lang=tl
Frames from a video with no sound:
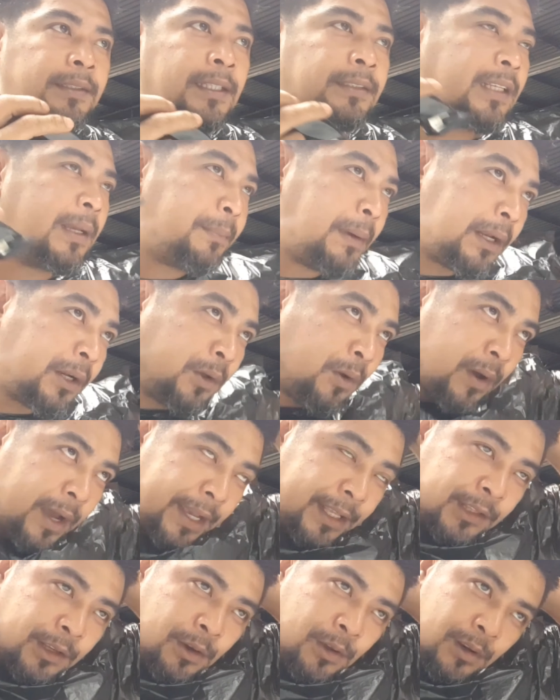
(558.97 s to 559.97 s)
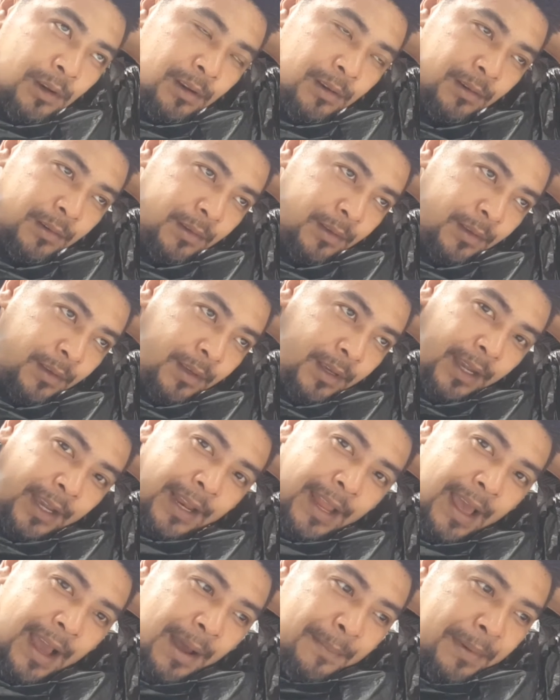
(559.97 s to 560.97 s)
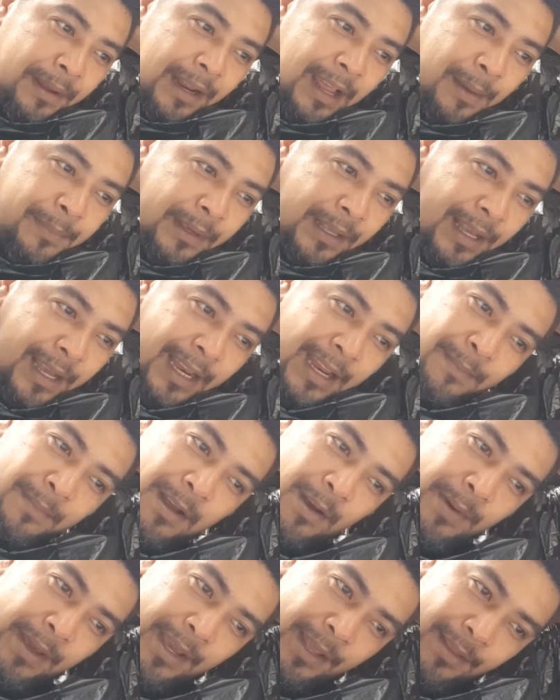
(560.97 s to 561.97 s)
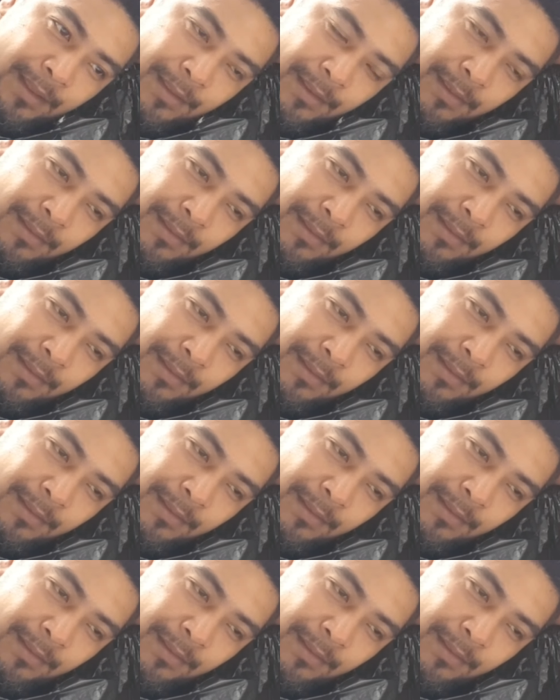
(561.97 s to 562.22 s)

sa barko idol, kailangan marami kang alam gawin